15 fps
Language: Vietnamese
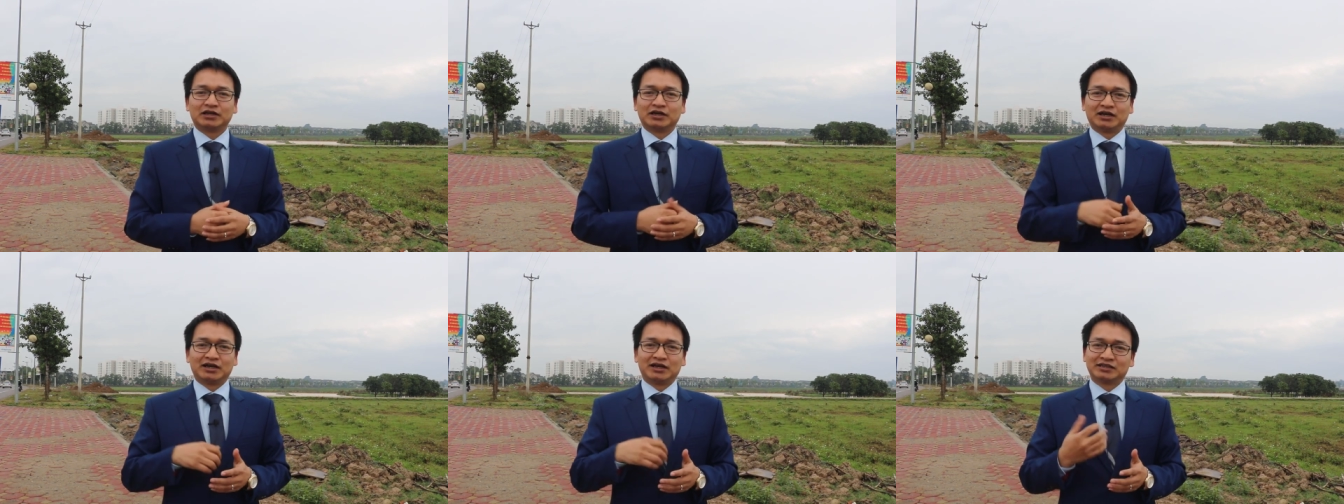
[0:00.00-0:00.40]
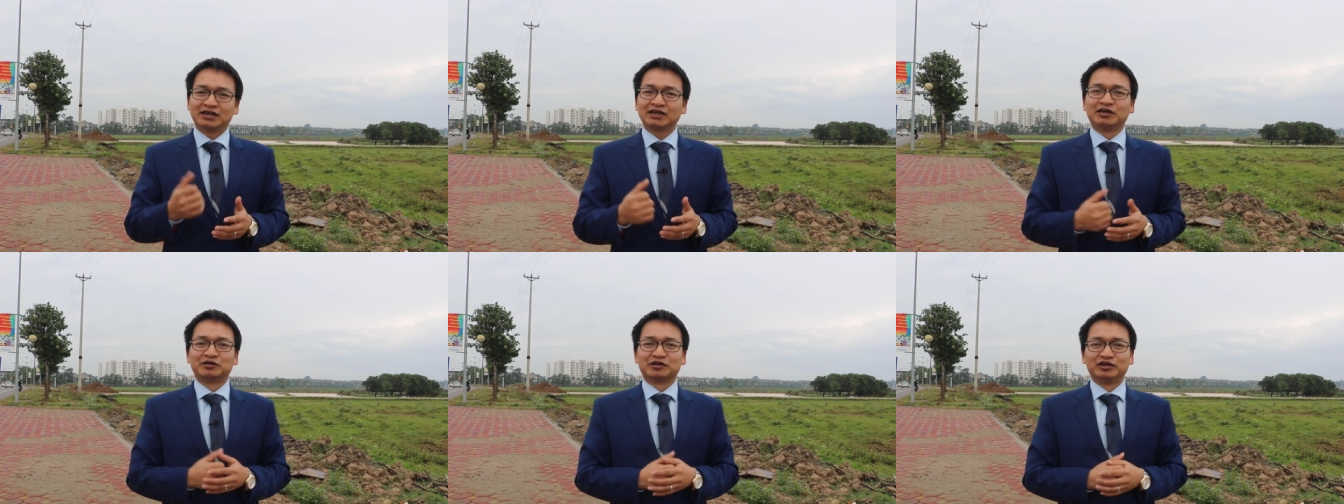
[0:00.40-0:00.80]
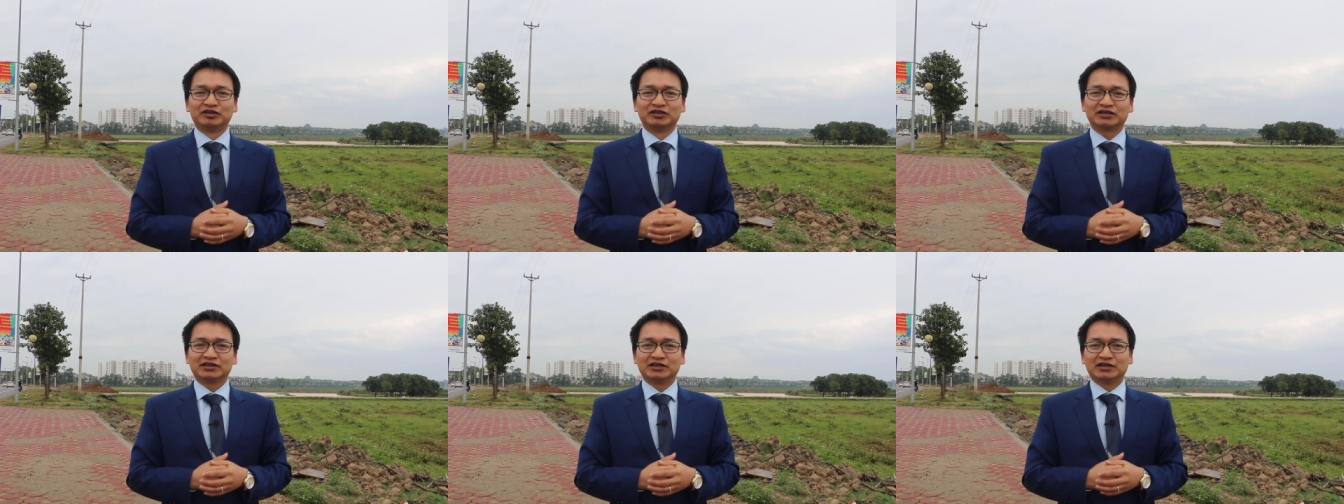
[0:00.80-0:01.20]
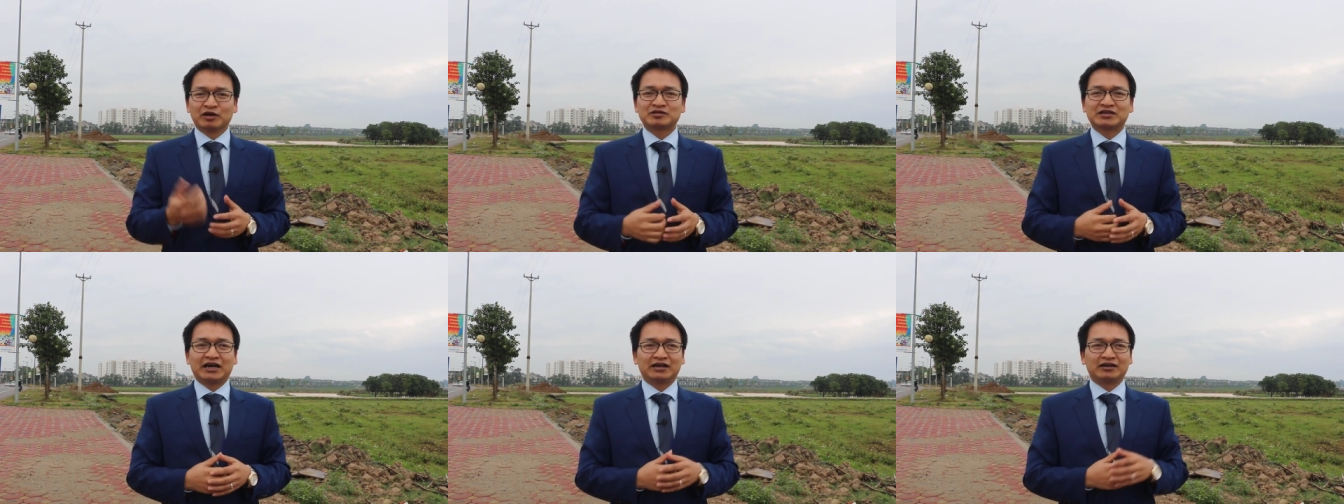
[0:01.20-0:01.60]
Rất là nhiều cơ hội. Bất
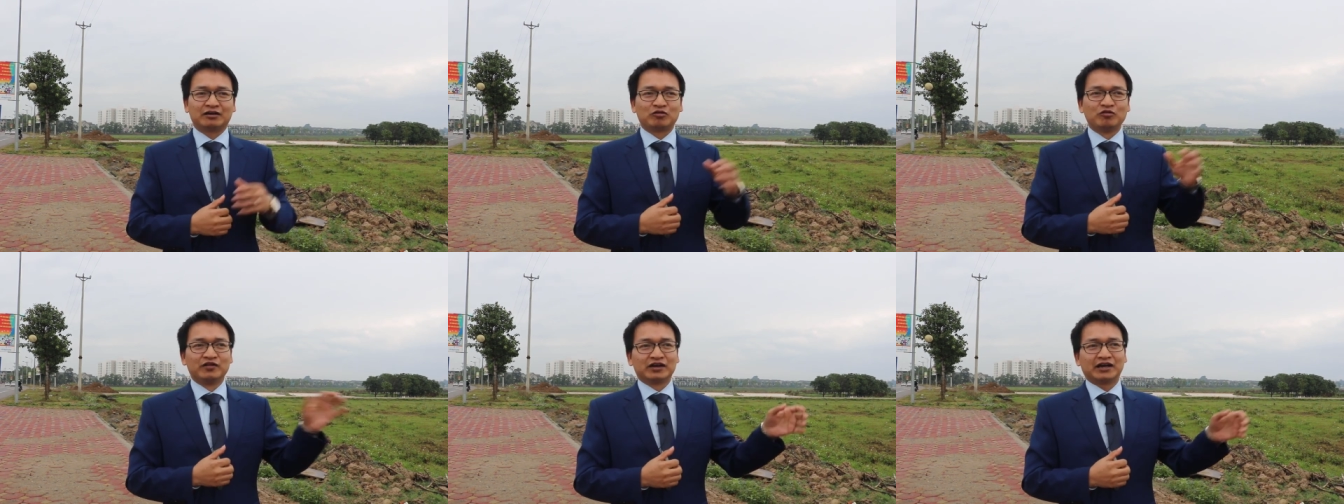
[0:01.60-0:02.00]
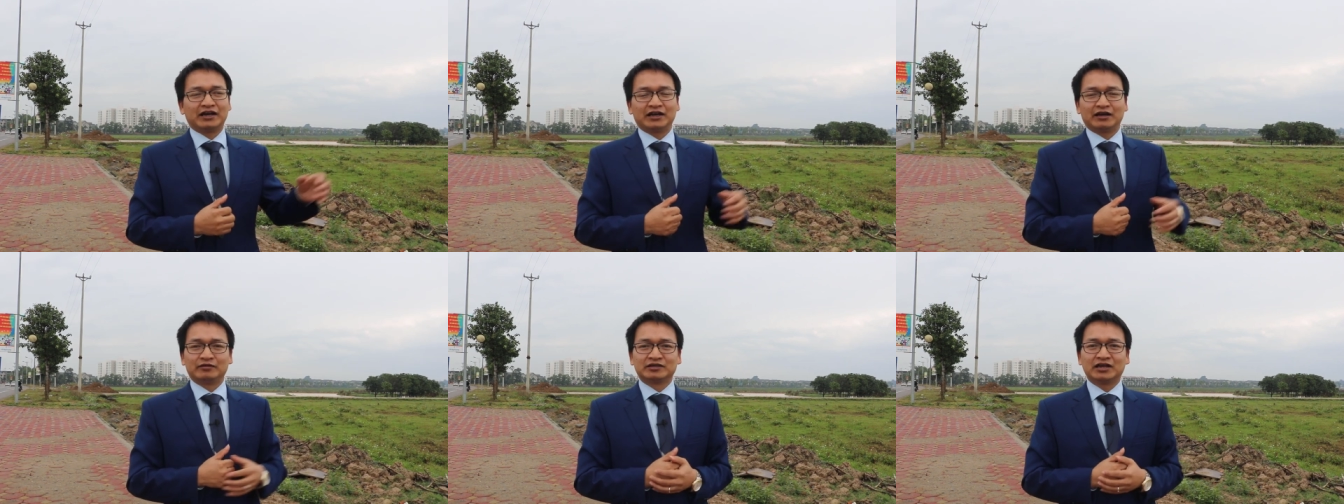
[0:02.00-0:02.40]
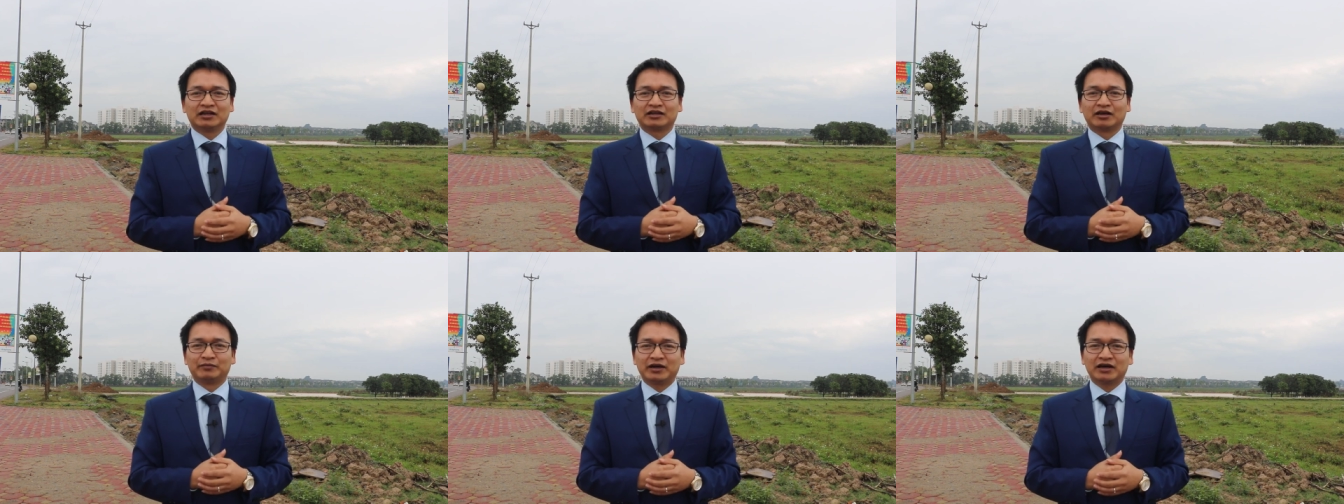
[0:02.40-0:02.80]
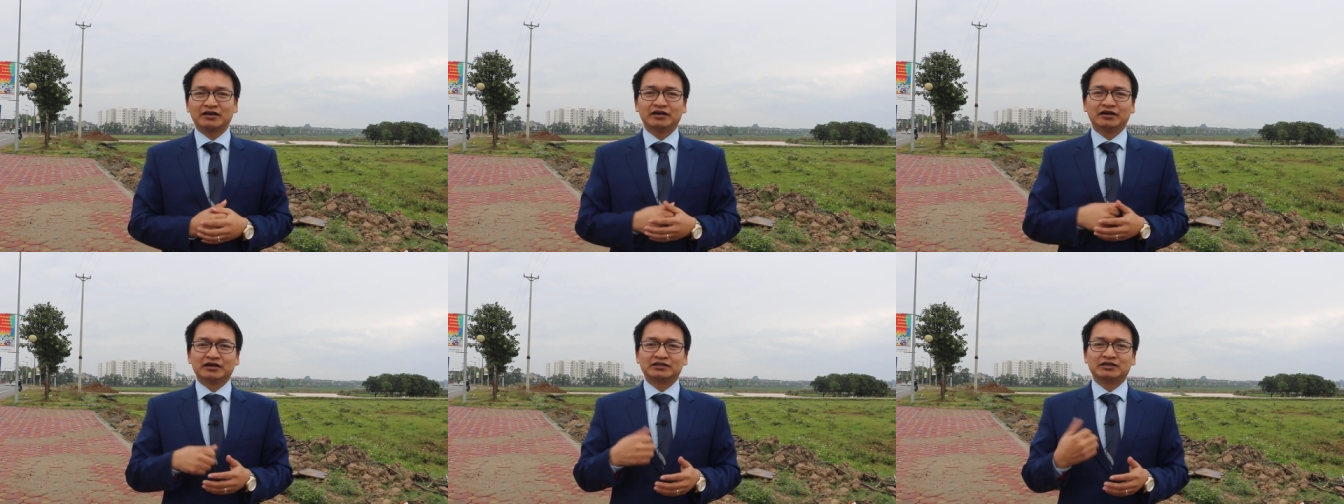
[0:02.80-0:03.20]
động sản ở khu vực này là rất là tiềm năng
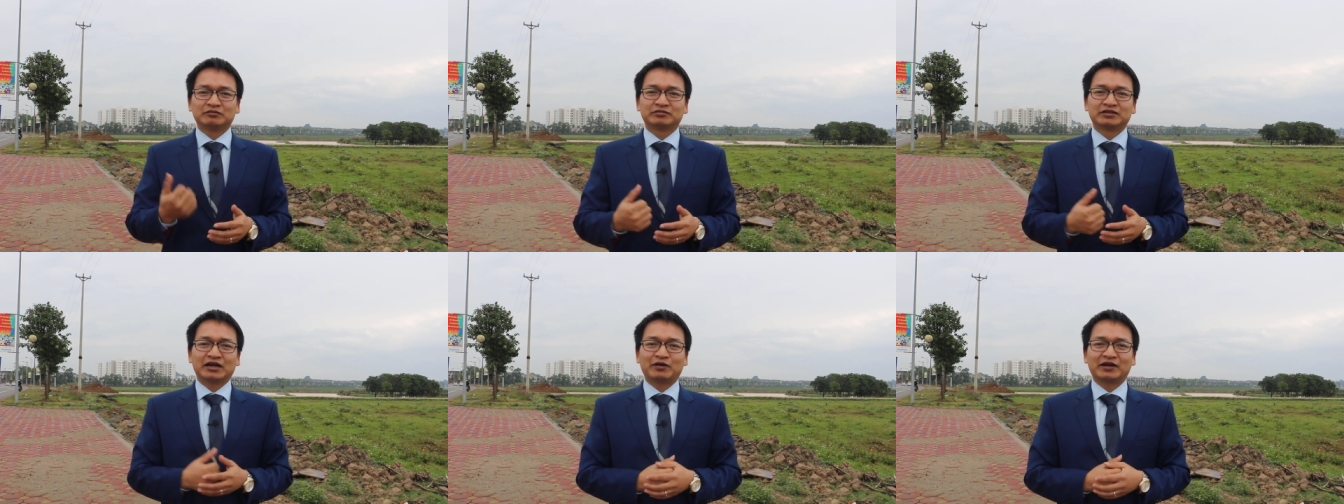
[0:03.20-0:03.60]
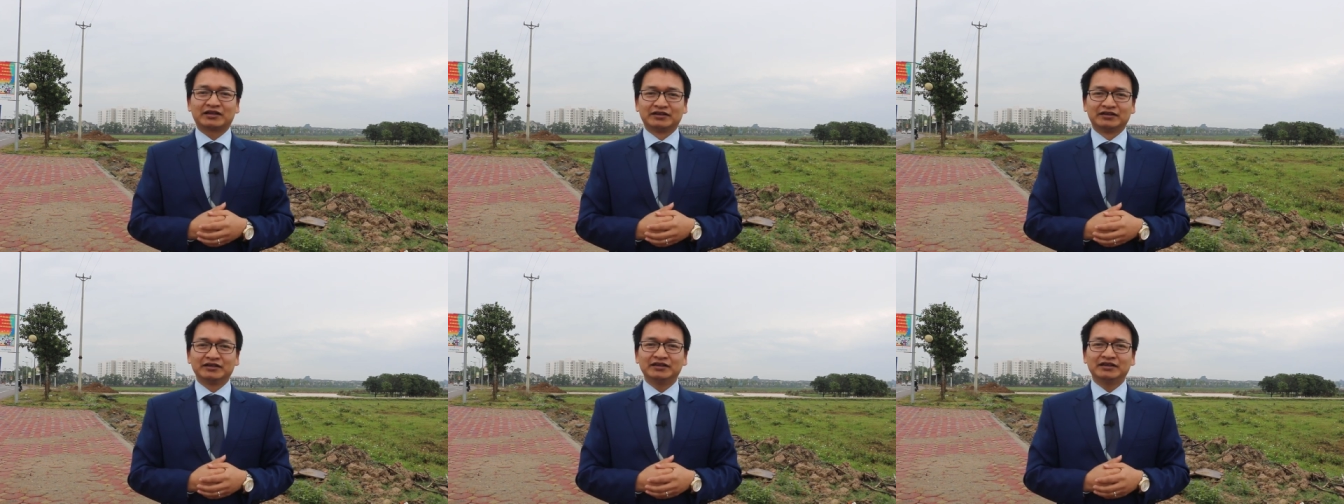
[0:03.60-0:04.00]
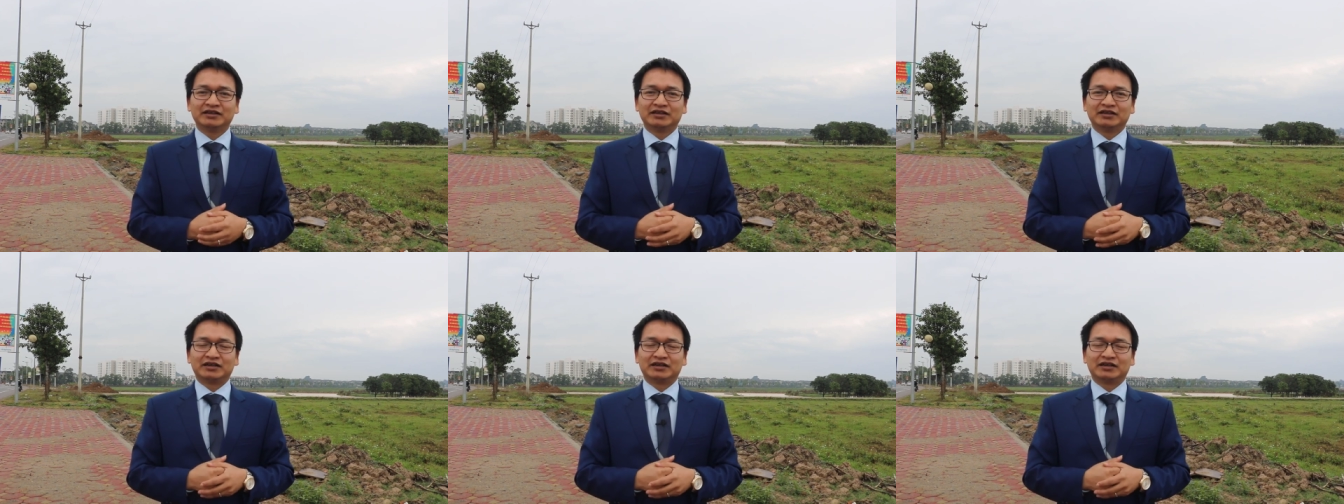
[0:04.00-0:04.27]
trong giai đoạn tới.